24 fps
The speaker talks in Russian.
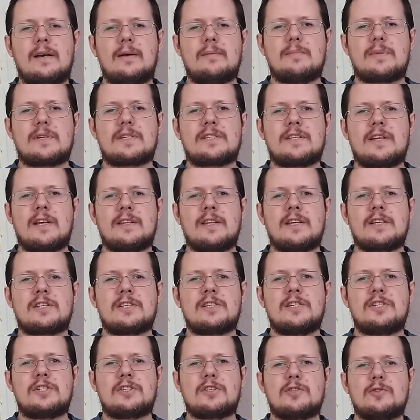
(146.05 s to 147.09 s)
персонажей
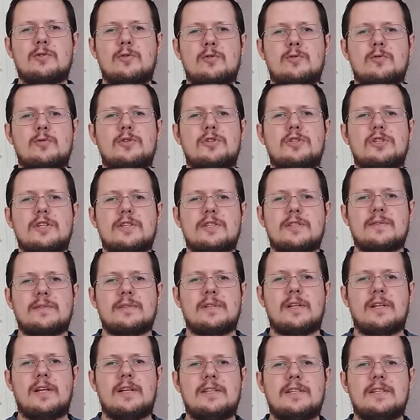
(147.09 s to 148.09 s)
нечто столь существенное для